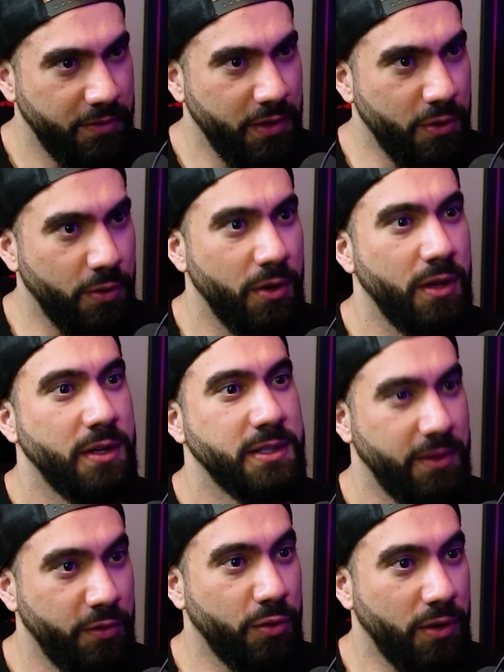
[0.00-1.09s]
Você viu? Vi, vi,
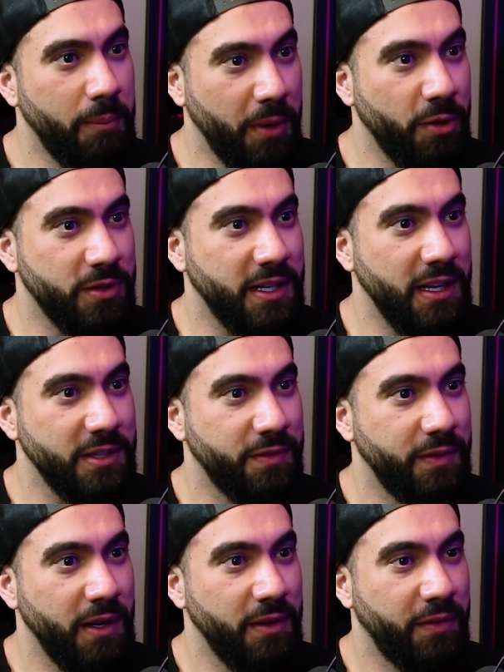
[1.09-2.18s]
você viu vi, a pergunta que ele,
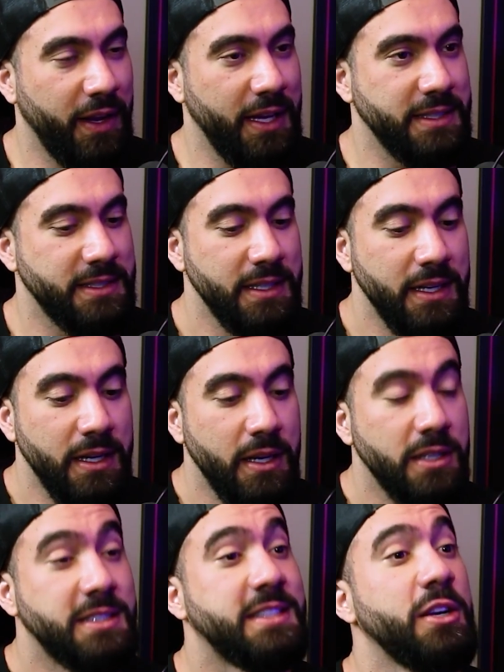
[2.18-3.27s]
ele fez? Qual?
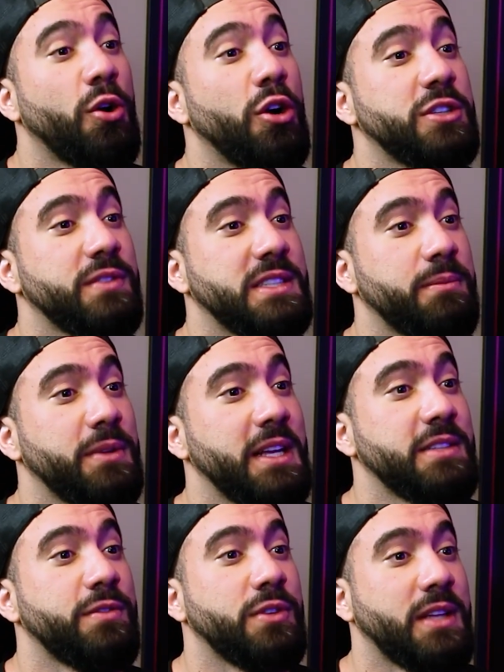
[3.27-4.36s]
Eu vi Se hoje você
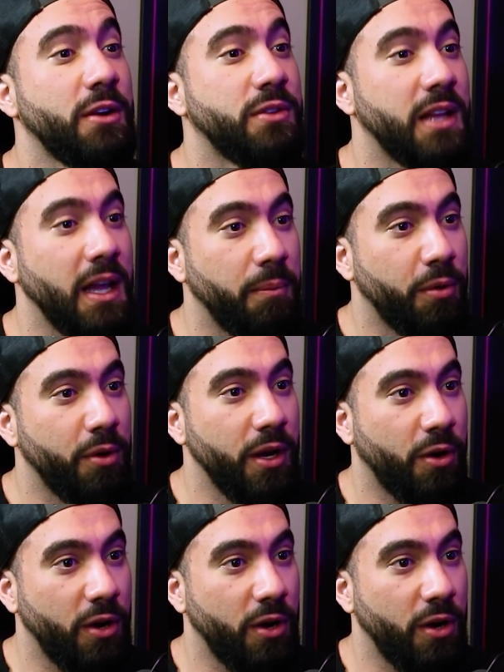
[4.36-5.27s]
pudesse voltar no tempo, ah,